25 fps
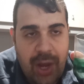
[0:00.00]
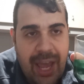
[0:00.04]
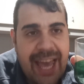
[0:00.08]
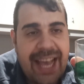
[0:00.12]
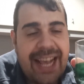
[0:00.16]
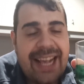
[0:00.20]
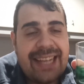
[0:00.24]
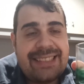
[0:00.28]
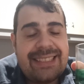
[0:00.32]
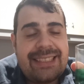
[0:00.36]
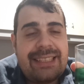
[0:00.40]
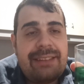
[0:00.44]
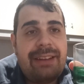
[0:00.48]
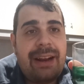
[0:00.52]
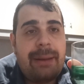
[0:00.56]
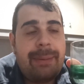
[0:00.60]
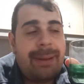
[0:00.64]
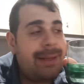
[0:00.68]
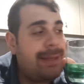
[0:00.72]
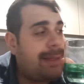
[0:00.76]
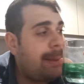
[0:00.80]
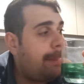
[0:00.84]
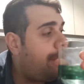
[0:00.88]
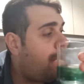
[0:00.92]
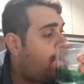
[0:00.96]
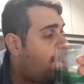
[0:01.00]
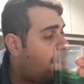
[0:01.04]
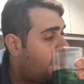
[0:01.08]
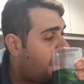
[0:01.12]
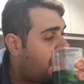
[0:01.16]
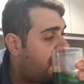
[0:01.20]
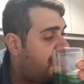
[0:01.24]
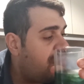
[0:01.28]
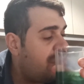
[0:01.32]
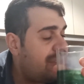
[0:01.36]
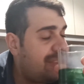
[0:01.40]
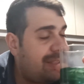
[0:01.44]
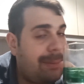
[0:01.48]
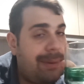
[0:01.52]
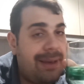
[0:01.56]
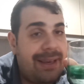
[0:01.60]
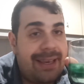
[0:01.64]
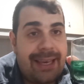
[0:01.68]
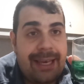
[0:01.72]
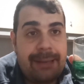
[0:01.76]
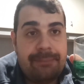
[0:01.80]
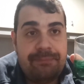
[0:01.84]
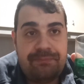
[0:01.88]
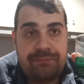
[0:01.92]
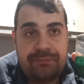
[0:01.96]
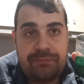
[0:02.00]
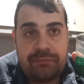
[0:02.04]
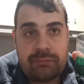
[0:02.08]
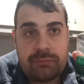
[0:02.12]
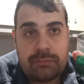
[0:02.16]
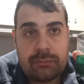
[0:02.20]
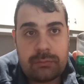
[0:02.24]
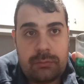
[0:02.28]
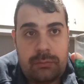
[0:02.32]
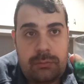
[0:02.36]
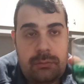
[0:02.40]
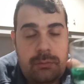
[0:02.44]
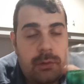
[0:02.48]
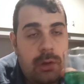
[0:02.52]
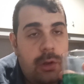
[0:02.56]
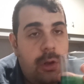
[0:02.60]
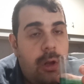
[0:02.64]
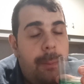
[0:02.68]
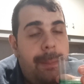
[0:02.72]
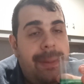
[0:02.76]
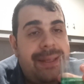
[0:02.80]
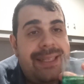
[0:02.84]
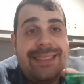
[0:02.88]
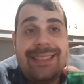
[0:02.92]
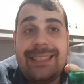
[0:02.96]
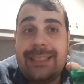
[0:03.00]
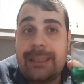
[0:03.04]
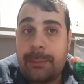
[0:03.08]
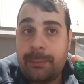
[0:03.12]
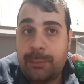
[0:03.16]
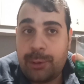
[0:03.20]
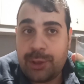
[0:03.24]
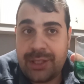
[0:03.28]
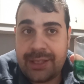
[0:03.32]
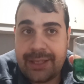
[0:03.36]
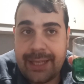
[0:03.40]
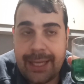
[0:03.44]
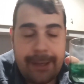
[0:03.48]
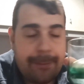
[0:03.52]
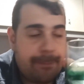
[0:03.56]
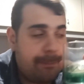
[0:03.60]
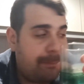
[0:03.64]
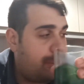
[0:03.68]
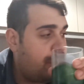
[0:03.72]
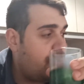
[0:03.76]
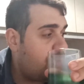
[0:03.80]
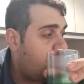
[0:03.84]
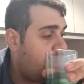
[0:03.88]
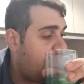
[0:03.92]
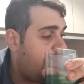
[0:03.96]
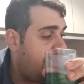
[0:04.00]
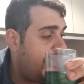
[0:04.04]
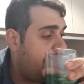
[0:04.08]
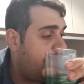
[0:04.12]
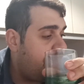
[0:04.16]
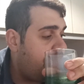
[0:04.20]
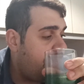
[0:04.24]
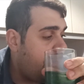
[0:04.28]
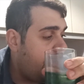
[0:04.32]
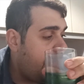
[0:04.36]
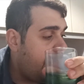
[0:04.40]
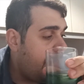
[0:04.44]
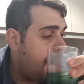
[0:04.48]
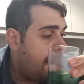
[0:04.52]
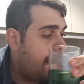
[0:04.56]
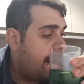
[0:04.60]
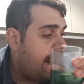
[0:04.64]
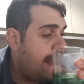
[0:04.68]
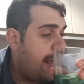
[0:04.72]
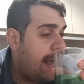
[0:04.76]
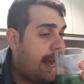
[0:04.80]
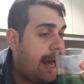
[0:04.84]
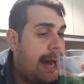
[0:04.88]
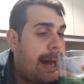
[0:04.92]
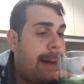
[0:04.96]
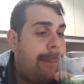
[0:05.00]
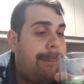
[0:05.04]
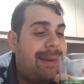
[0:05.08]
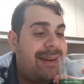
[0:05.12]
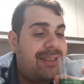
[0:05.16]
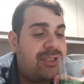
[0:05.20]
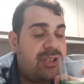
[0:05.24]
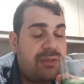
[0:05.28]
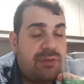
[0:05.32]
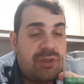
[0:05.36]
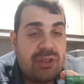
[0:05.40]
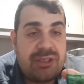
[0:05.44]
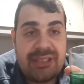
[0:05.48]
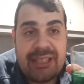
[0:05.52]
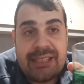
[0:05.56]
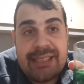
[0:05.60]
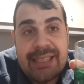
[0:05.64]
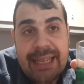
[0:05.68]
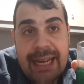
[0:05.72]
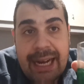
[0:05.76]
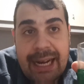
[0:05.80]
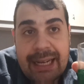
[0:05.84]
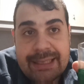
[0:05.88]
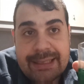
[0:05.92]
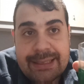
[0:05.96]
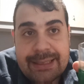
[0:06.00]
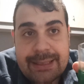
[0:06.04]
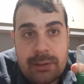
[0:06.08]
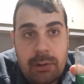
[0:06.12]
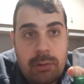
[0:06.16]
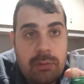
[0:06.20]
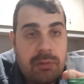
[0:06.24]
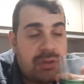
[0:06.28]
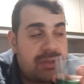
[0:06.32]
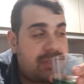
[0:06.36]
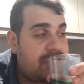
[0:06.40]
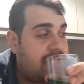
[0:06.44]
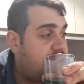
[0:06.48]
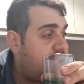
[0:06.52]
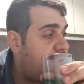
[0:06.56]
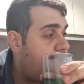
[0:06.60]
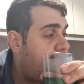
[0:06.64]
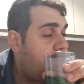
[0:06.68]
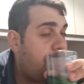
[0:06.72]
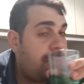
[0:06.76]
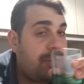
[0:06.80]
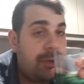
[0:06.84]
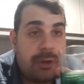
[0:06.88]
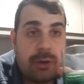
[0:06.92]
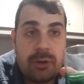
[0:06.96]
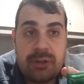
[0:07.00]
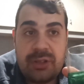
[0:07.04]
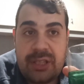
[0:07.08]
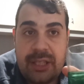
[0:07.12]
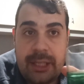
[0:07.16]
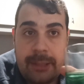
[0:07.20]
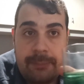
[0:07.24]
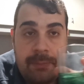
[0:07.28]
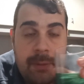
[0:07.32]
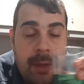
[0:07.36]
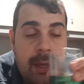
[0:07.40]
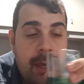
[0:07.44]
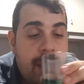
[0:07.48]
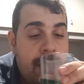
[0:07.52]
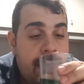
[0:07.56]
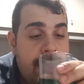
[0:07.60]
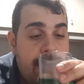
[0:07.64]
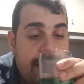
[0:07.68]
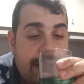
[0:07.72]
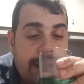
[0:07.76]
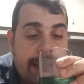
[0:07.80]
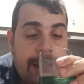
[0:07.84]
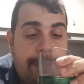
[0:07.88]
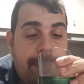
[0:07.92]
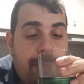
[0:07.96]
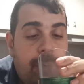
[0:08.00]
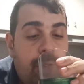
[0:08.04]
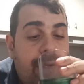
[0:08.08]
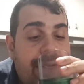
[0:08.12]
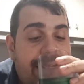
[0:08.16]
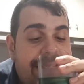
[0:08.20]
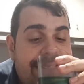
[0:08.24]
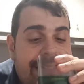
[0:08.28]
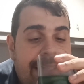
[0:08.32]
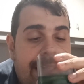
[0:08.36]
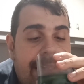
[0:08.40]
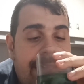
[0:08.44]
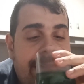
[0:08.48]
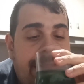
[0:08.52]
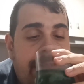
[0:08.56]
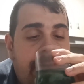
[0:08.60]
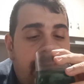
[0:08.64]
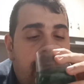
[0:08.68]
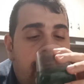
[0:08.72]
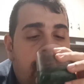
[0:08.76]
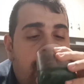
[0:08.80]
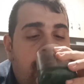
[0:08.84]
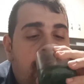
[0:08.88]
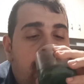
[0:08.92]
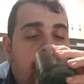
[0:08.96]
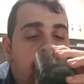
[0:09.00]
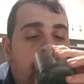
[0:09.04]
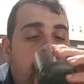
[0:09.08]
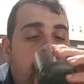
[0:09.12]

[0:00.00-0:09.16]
È gasata veramente poco, forse perché l'ho presa già da un po' di tempo, quindi ha perso forse il gas, o forse già proprio di così che è poco gasata